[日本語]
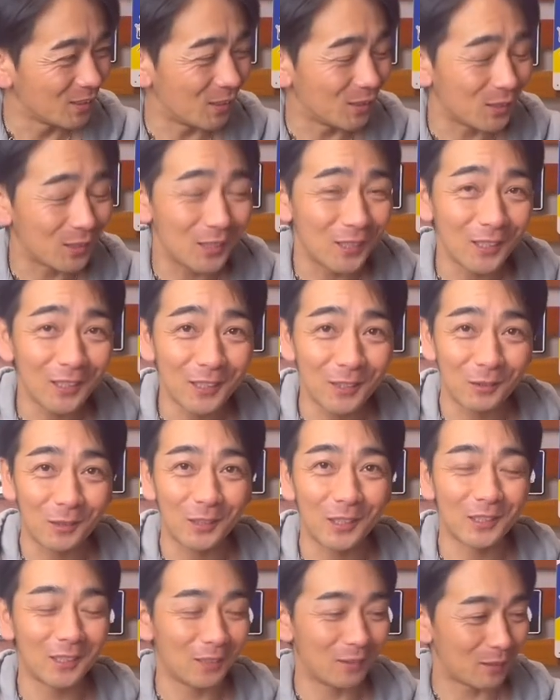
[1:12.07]
まだいらないの
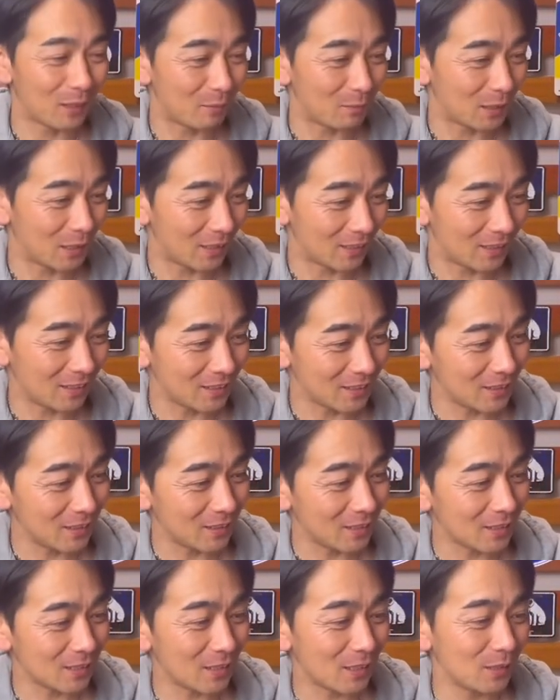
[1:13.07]
くれたのかみたいな感じなん
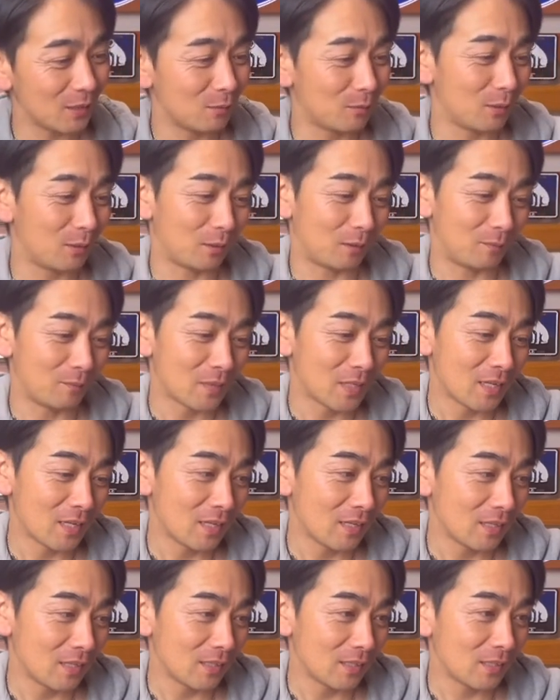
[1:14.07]
ですけれども、
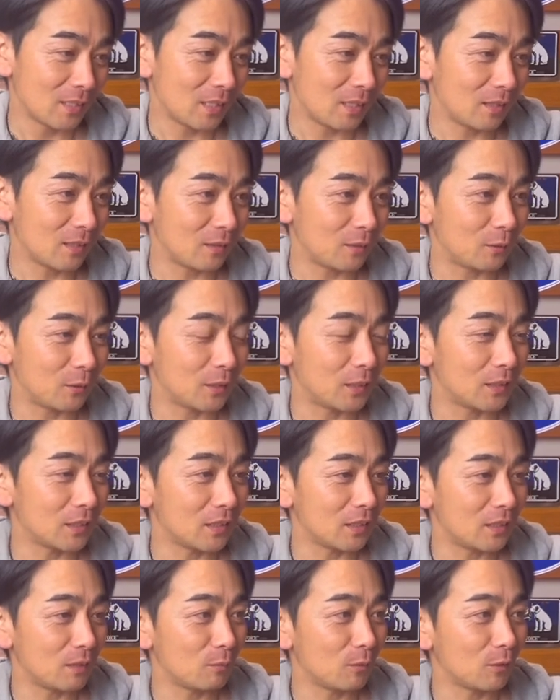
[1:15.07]
せっかくのいた
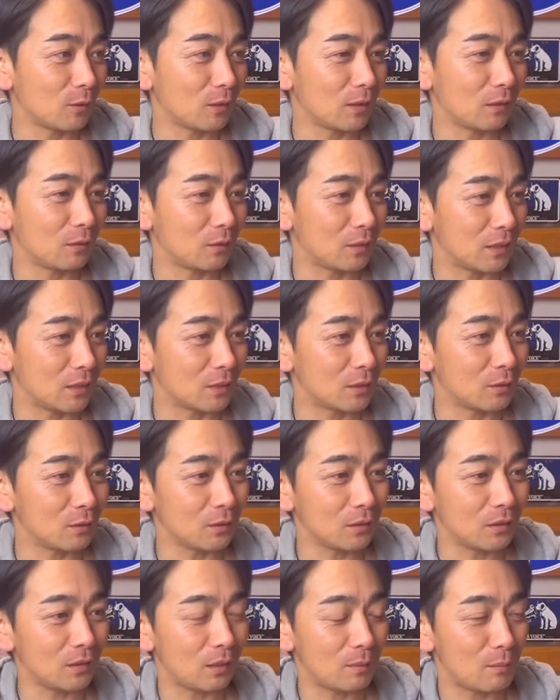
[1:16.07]
だき物なので作っ
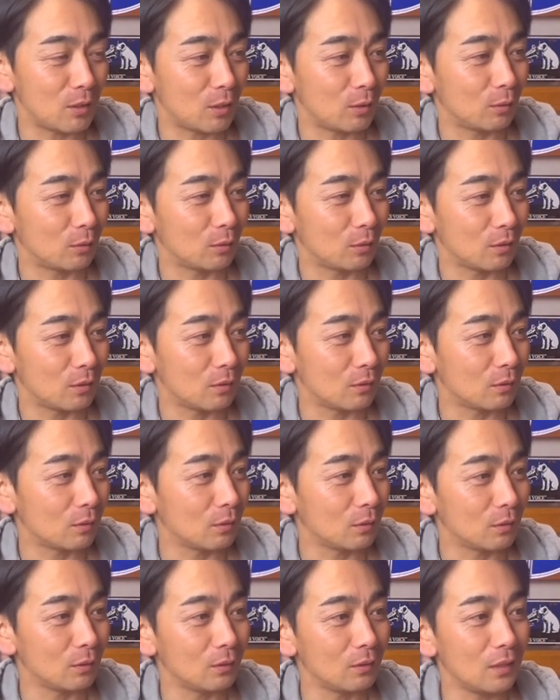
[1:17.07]
てみようという
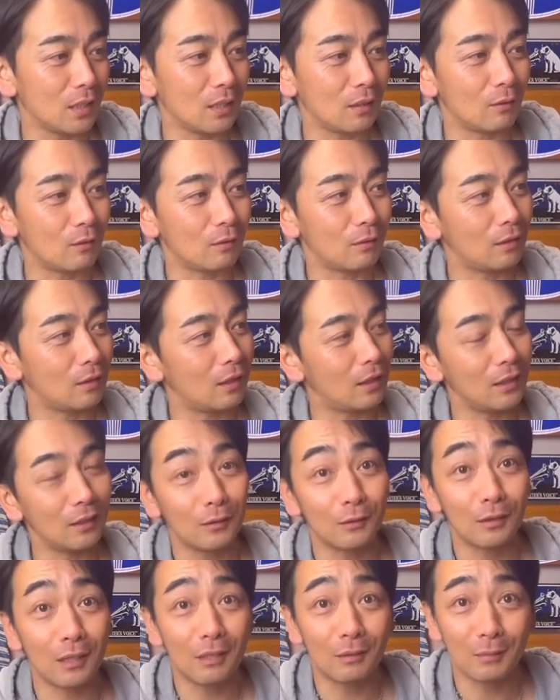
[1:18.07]
ことで、今回
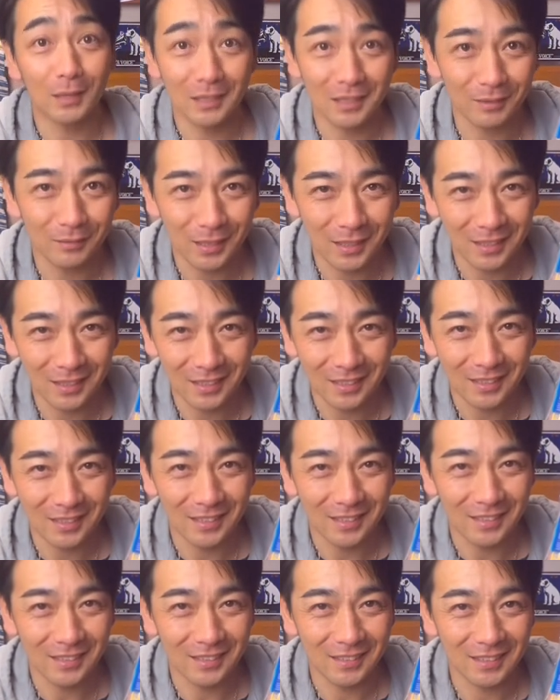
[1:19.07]
動画を回せ
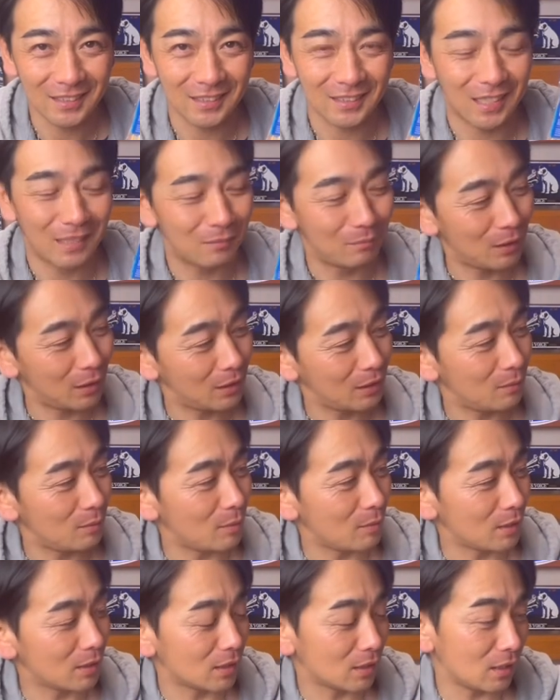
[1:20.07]
まます。頑張ってみ
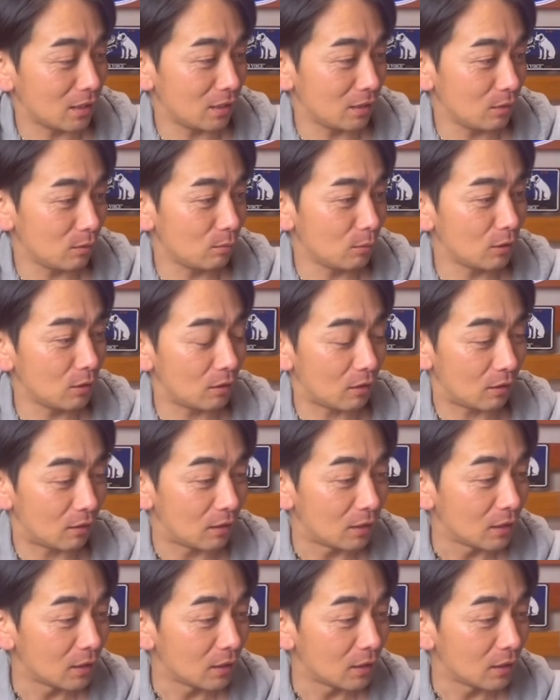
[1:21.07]
ますけれども、